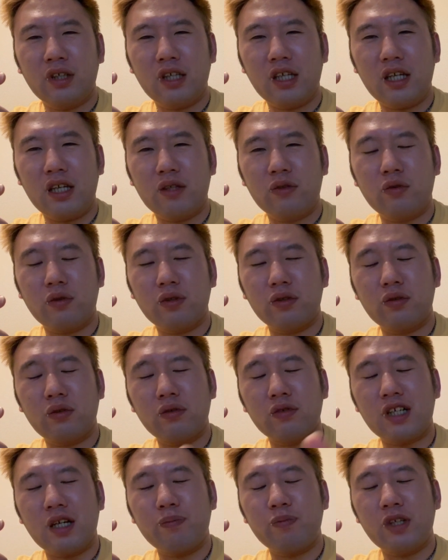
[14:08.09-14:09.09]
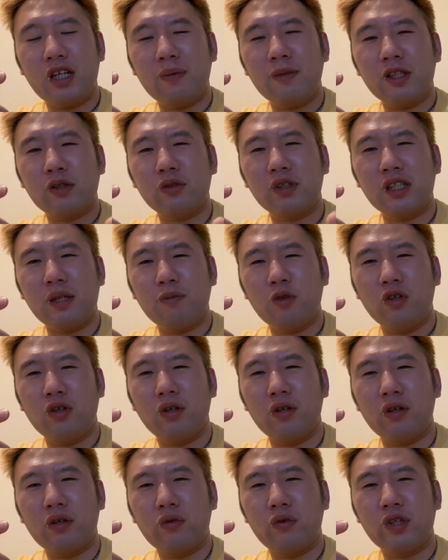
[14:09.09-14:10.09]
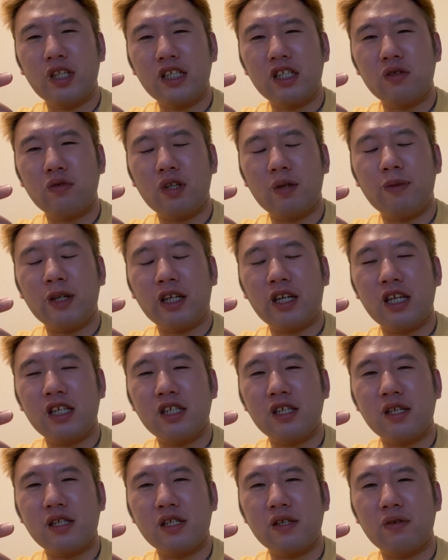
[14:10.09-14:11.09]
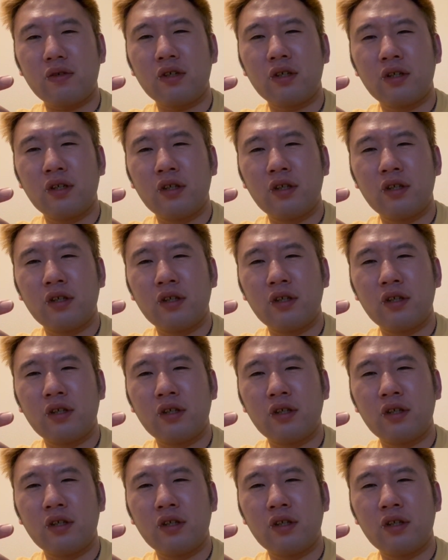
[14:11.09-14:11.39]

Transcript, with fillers: えど、どのカップラーメン取っても同じようなパッケージですよ。